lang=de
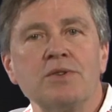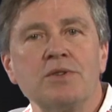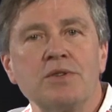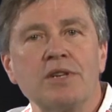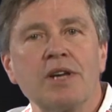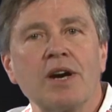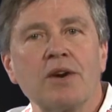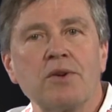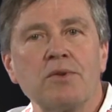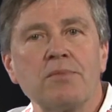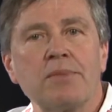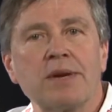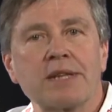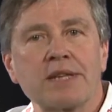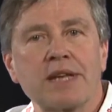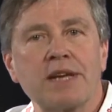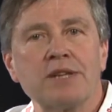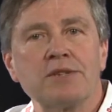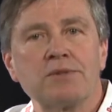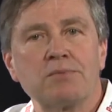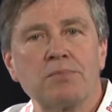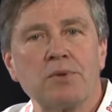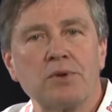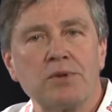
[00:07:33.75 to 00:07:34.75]
darüber
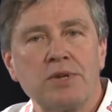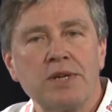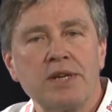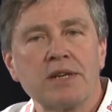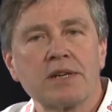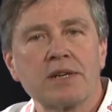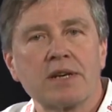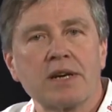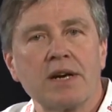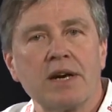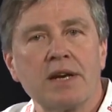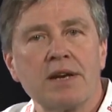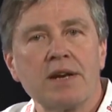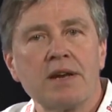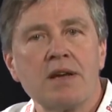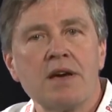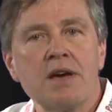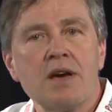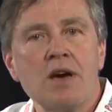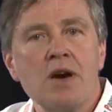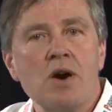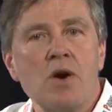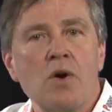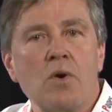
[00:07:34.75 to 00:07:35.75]
transportieren kann
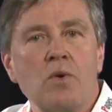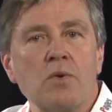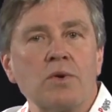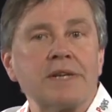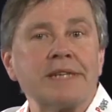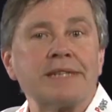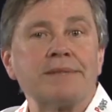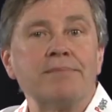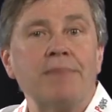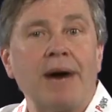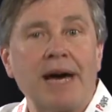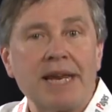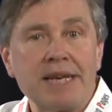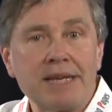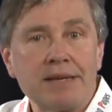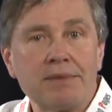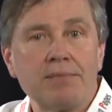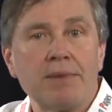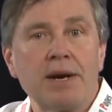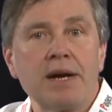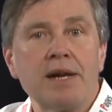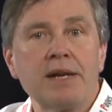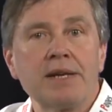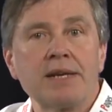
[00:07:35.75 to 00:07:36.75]
und es
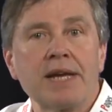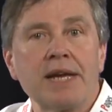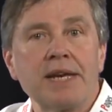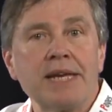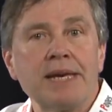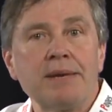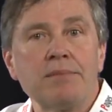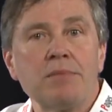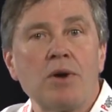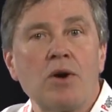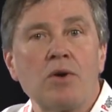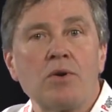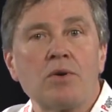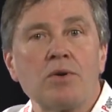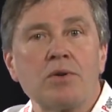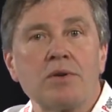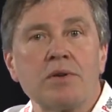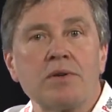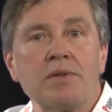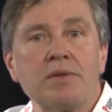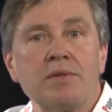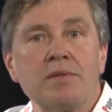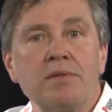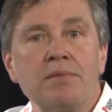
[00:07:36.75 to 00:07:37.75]
manchmal dann eben auch
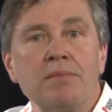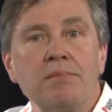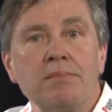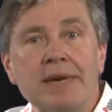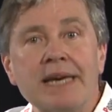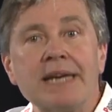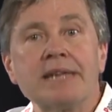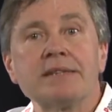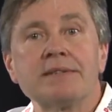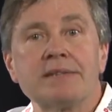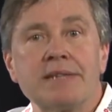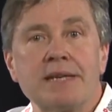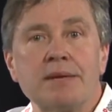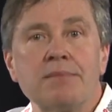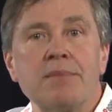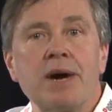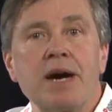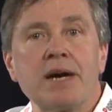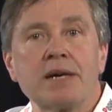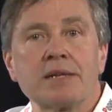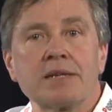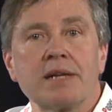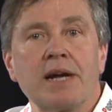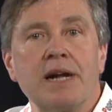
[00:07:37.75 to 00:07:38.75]
mehr Sinn
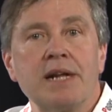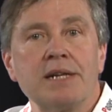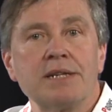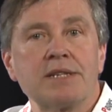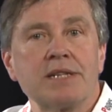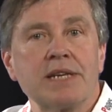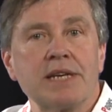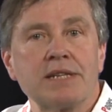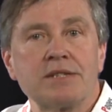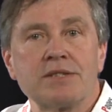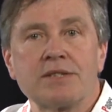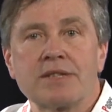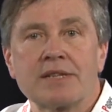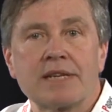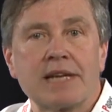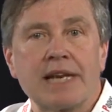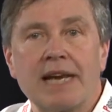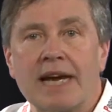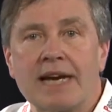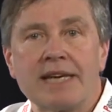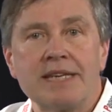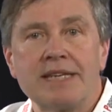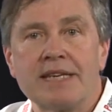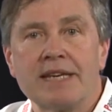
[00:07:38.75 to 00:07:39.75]
macht, als jetzt
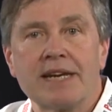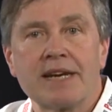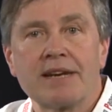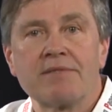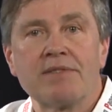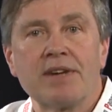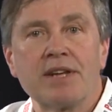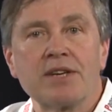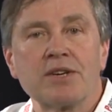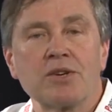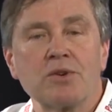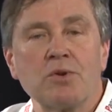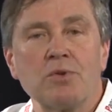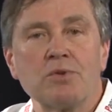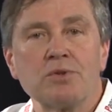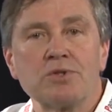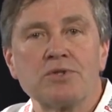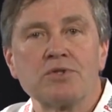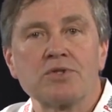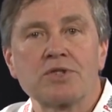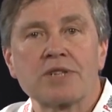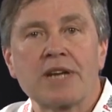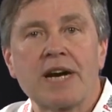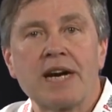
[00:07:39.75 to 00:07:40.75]
gleich irgendwelche
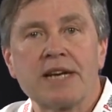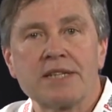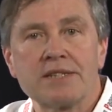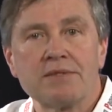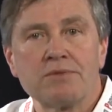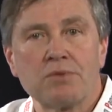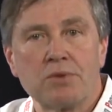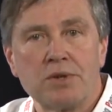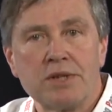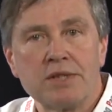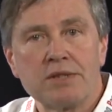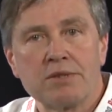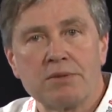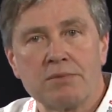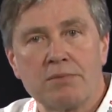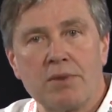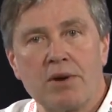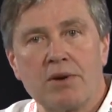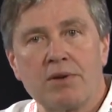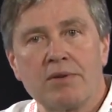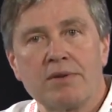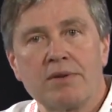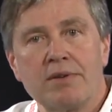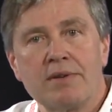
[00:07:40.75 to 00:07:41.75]
großen Straßen wohin zu
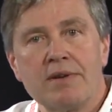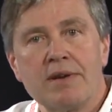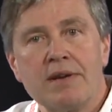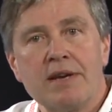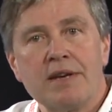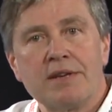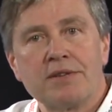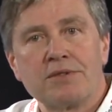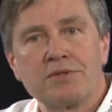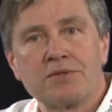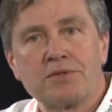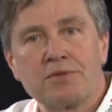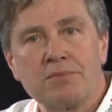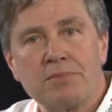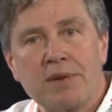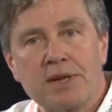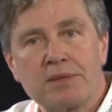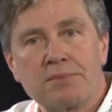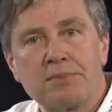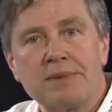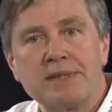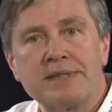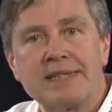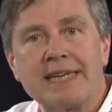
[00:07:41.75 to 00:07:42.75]
bauen. Das ist zum
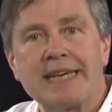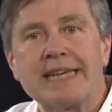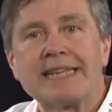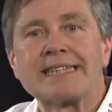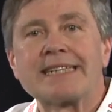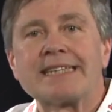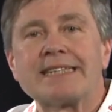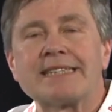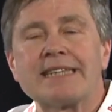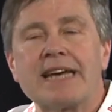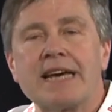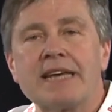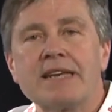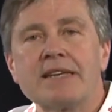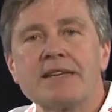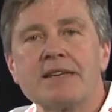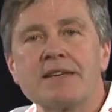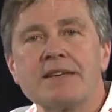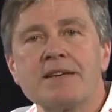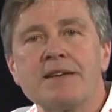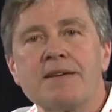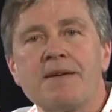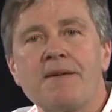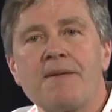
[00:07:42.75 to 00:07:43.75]
Beispiel sehr
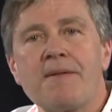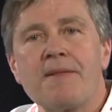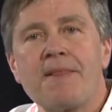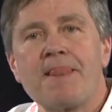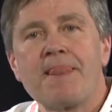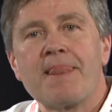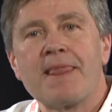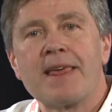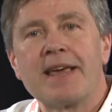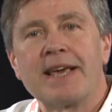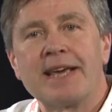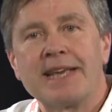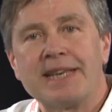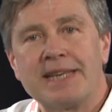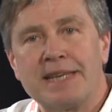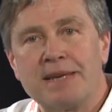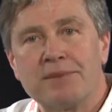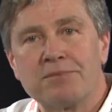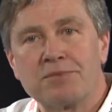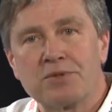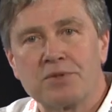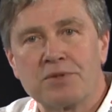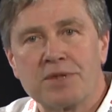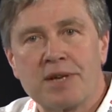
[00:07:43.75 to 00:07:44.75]
interessant in
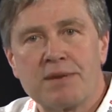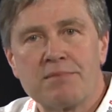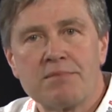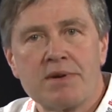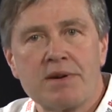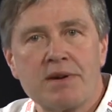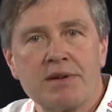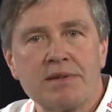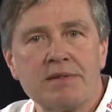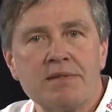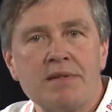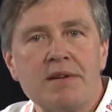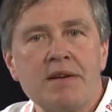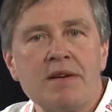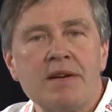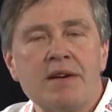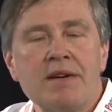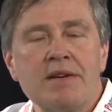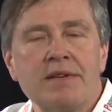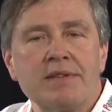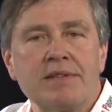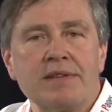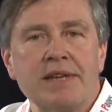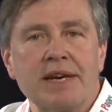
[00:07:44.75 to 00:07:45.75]
dem Zusammenhang,
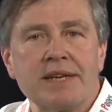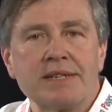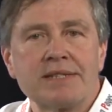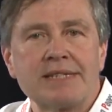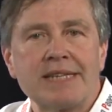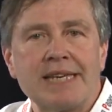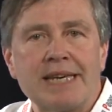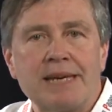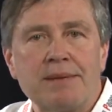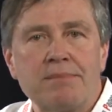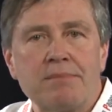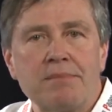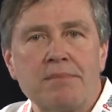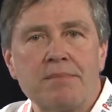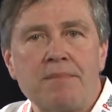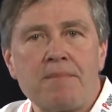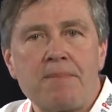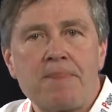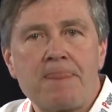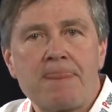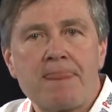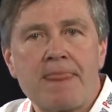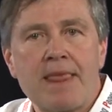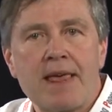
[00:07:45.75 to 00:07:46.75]
dass
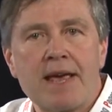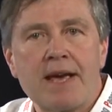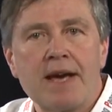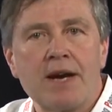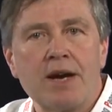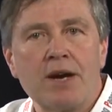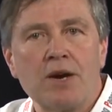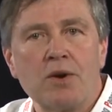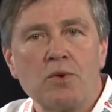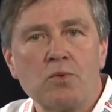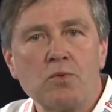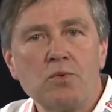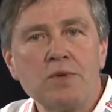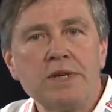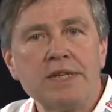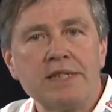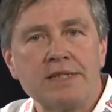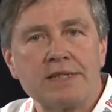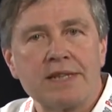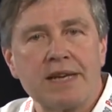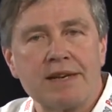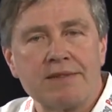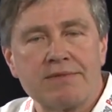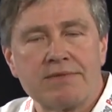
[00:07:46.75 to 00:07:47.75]
eben
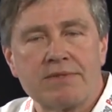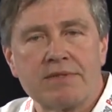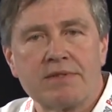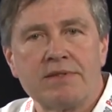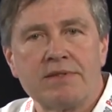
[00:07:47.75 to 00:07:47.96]
UNICEF